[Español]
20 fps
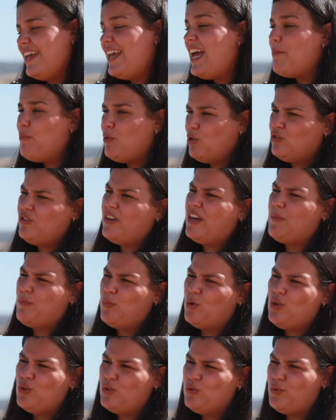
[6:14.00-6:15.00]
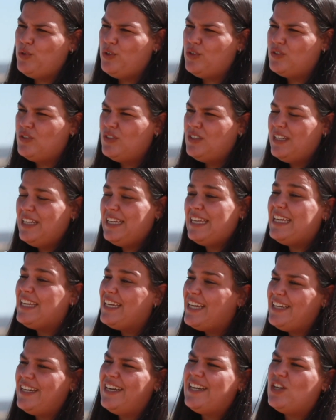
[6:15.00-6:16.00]
es apostar por lo tuyo y
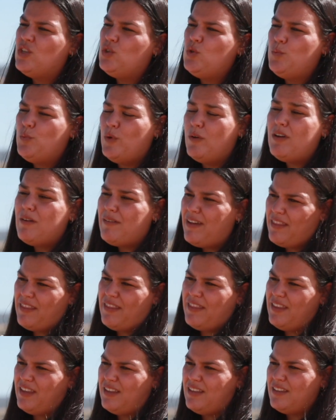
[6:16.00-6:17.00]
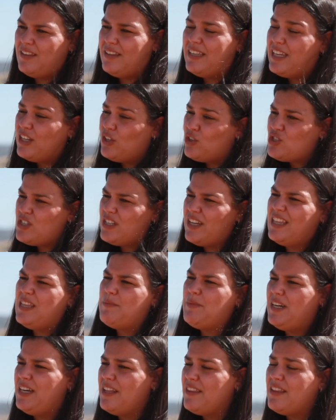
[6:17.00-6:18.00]
querer que tu pueblo avance y que no se
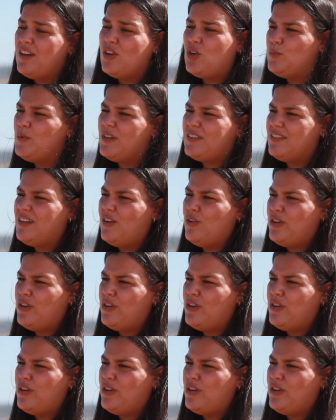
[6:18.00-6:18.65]
quede paralizado como hasta